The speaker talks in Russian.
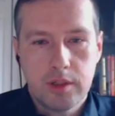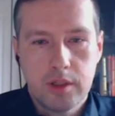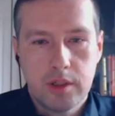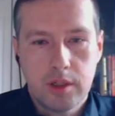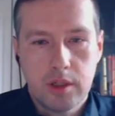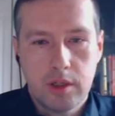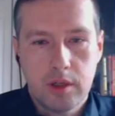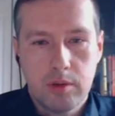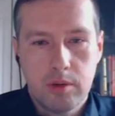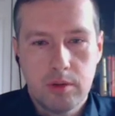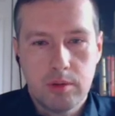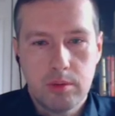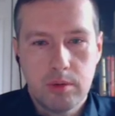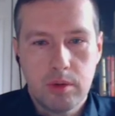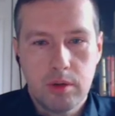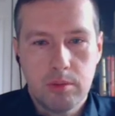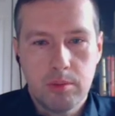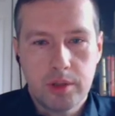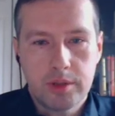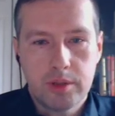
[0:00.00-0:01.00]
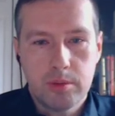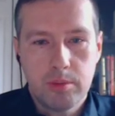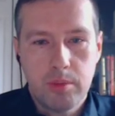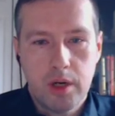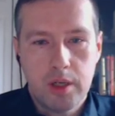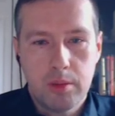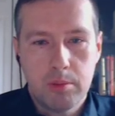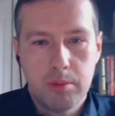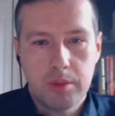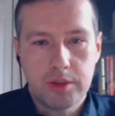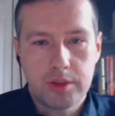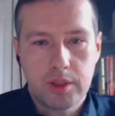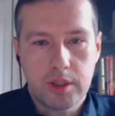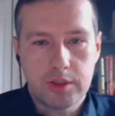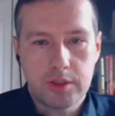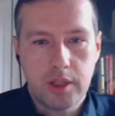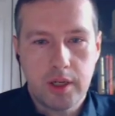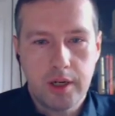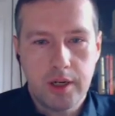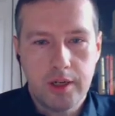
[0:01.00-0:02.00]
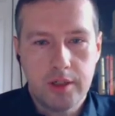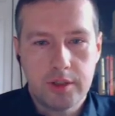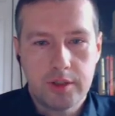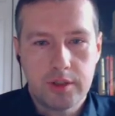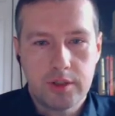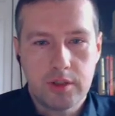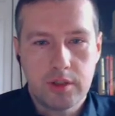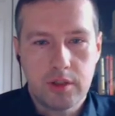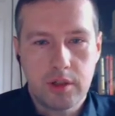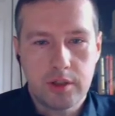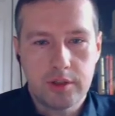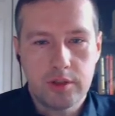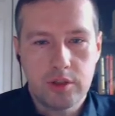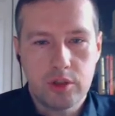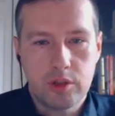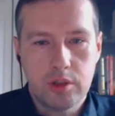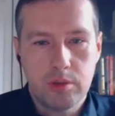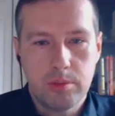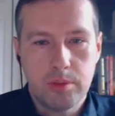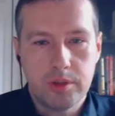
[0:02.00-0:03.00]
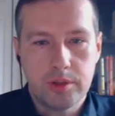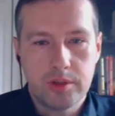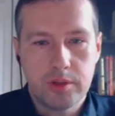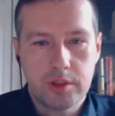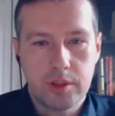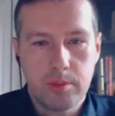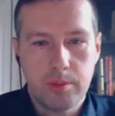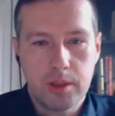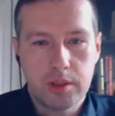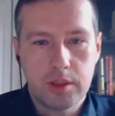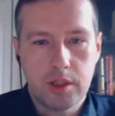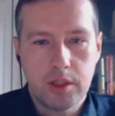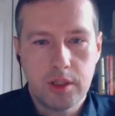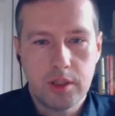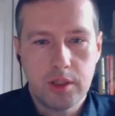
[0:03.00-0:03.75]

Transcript: где э, максимально быстро старались разрешить бизнесом